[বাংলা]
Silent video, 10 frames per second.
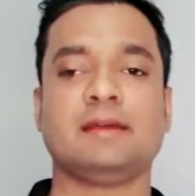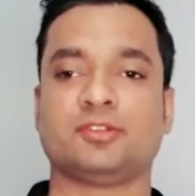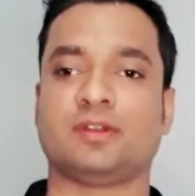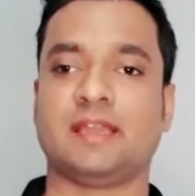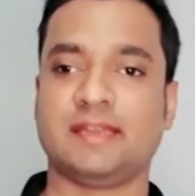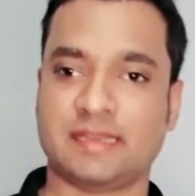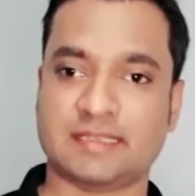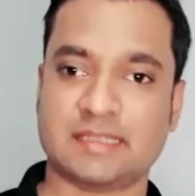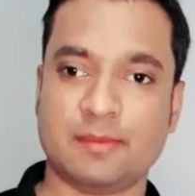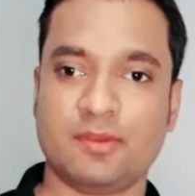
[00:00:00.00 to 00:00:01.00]
সকালের
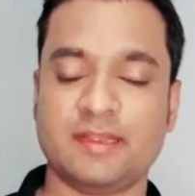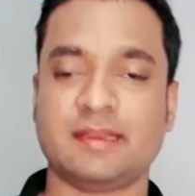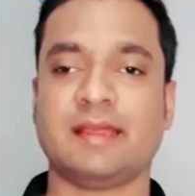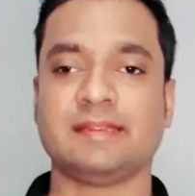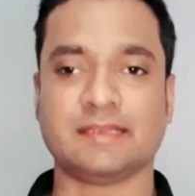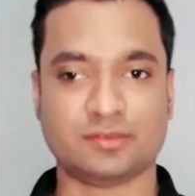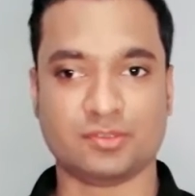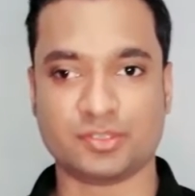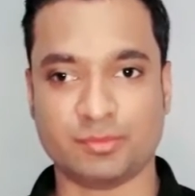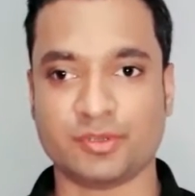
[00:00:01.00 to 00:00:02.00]
নাস্তা বলেন আর যে
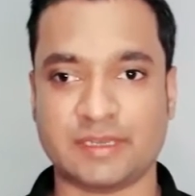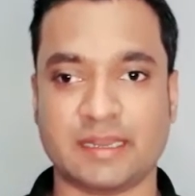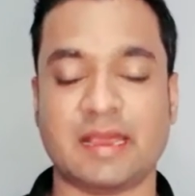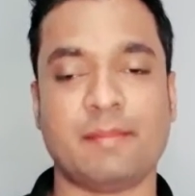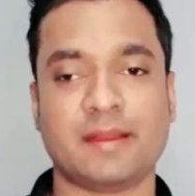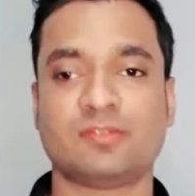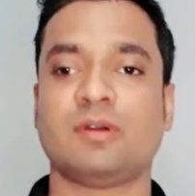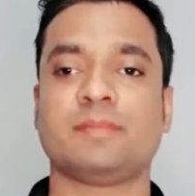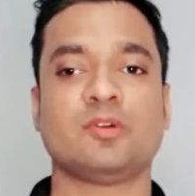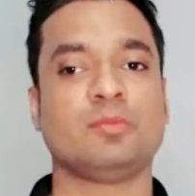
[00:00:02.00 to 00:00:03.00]
কোনো সময় একটা খাবার তো
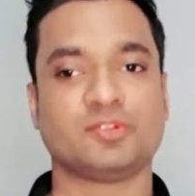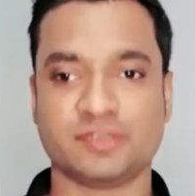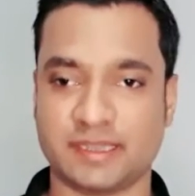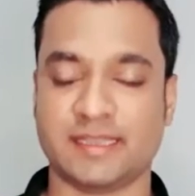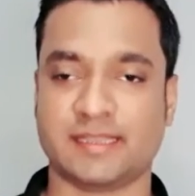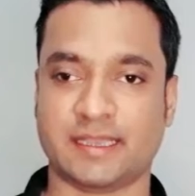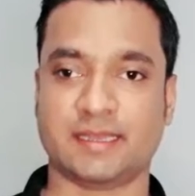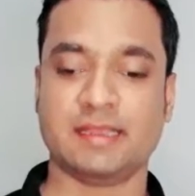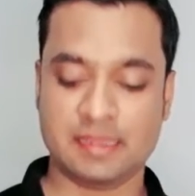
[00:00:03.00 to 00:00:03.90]
আপনি অবশ্যই খেয়ে থাকেন